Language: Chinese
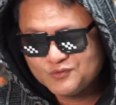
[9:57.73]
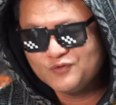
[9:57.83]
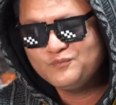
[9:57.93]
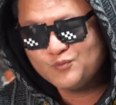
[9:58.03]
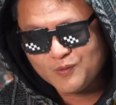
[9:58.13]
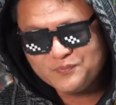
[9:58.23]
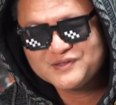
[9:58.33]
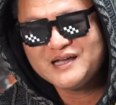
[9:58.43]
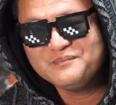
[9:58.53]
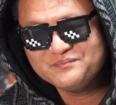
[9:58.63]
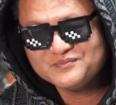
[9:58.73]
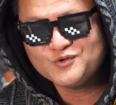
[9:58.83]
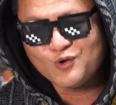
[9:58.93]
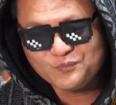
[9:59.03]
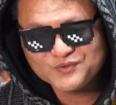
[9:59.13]
我我不但
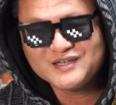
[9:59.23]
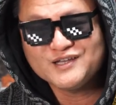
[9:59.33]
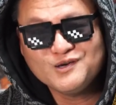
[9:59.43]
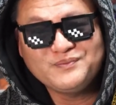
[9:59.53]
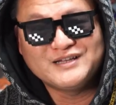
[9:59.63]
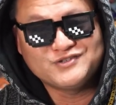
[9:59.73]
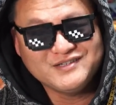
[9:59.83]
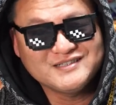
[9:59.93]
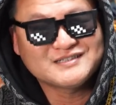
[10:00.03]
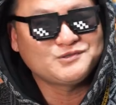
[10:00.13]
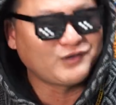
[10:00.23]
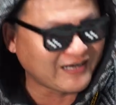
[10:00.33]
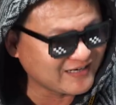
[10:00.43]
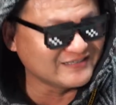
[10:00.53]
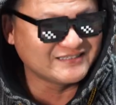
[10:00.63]
我不但有版权意识，我
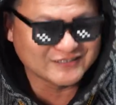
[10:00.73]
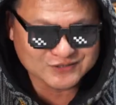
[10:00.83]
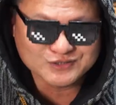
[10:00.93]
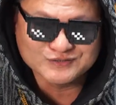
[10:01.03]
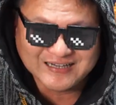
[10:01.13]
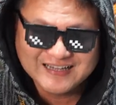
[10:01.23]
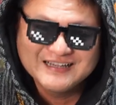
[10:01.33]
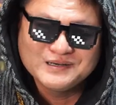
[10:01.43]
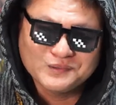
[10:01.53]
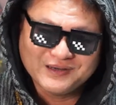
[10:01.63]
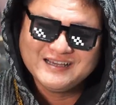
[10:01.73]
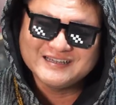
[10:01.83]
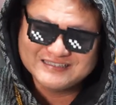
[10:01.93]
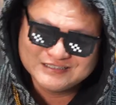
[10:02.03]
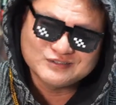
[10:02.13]
还很清楚啊，我还
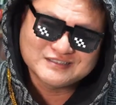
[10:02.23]
很清楚